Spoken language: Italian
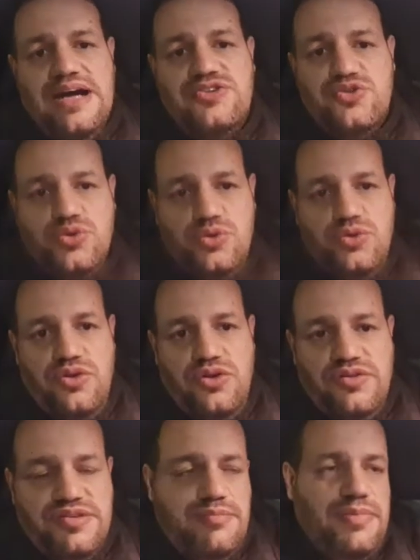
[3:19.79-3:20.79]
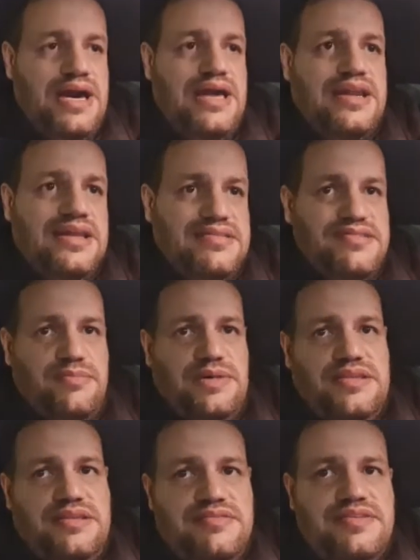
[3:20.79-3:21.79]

a giugno, si parla insomma di...